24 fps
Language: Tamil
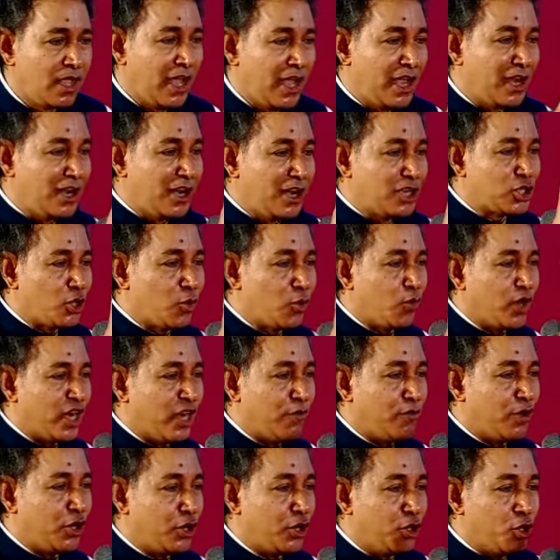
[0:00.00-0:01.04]
இங்கிலீஷில் ஒரே
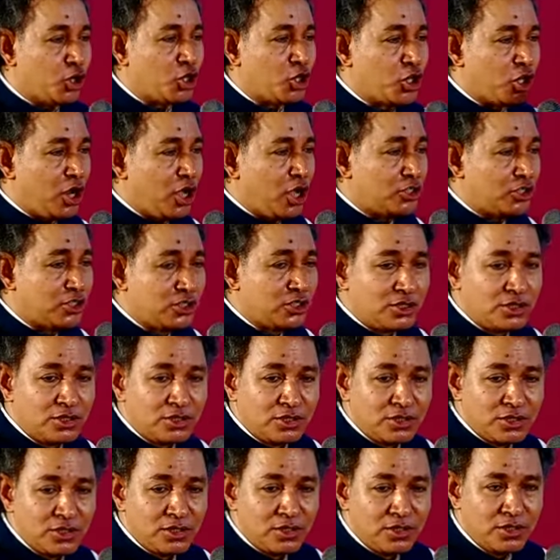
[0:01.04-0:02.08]
வேர்ட் நோ கிராஸ்
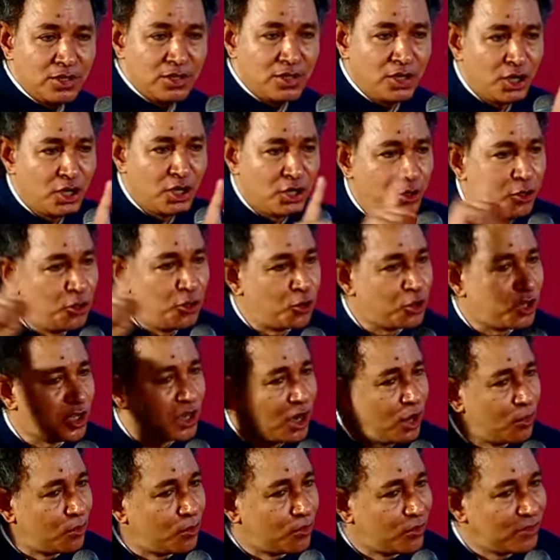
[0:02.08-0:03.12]
நோ
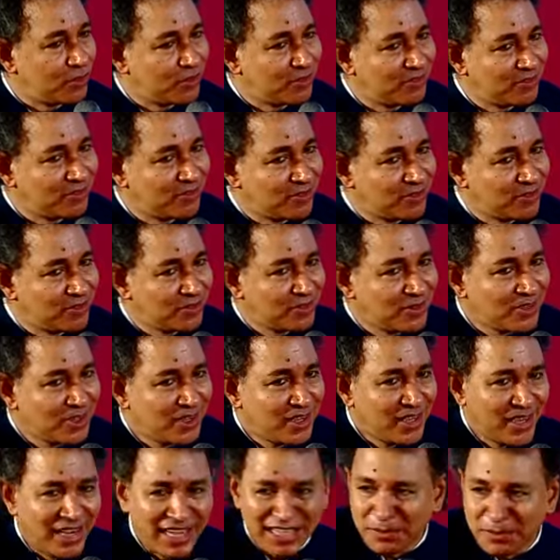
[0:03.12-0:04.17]
கிரவுன்
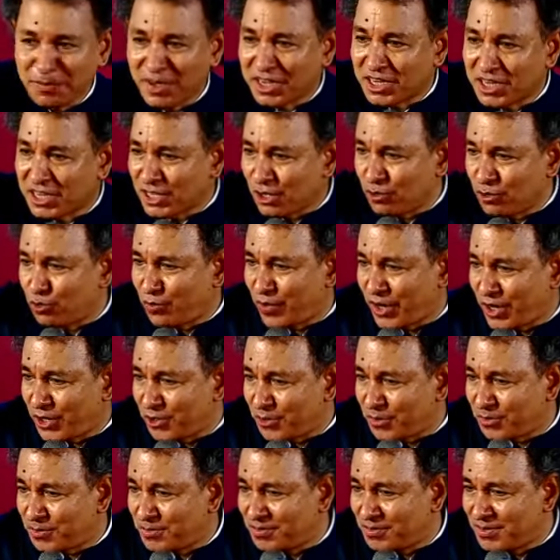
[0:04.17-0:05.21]
எத்தனை பேர் கிரவுன்
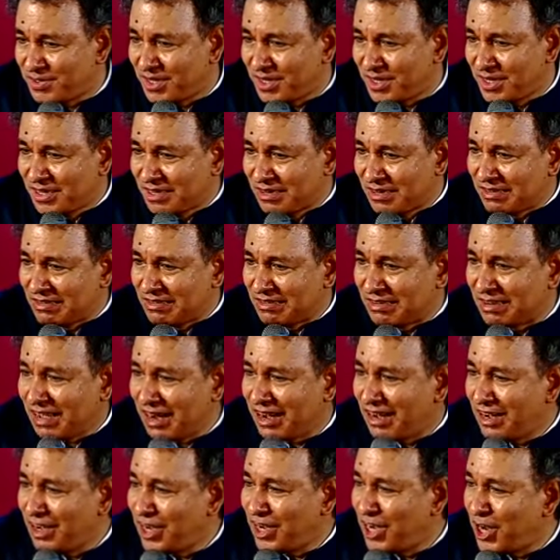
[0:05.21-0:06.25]
வேணும்
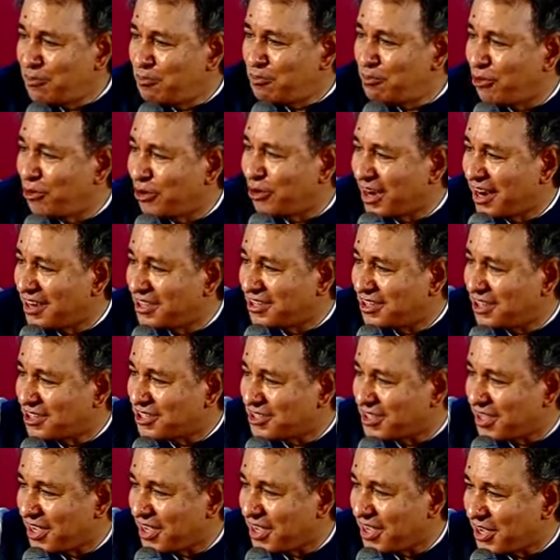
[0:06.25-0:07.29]
நல்ல
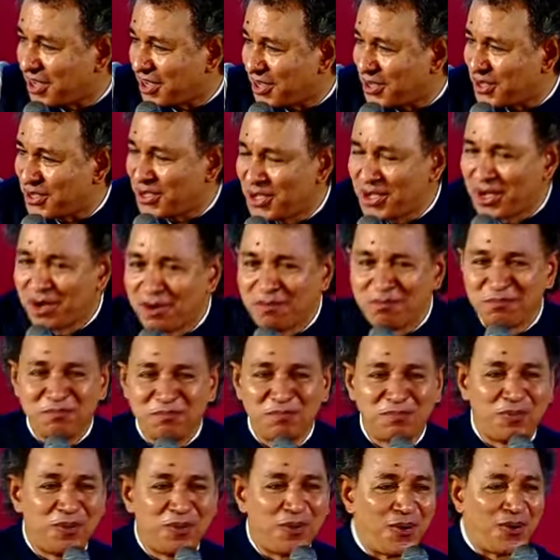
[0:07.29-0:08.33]
போராட்டத்தை
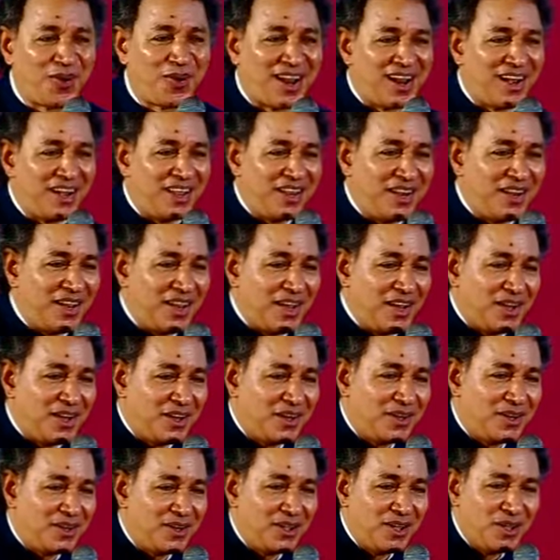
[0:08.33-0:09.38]
போராடினேன்
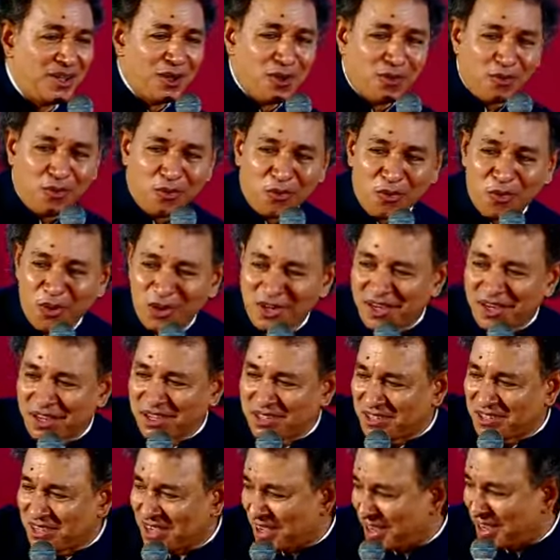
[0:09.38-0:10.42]

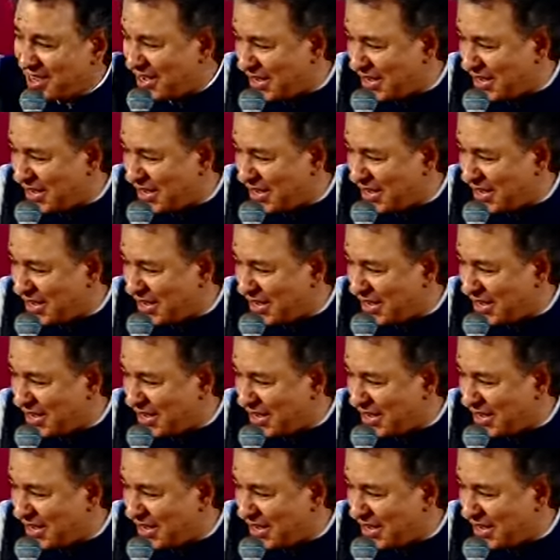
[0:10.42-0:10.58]
ஓட்டத்தை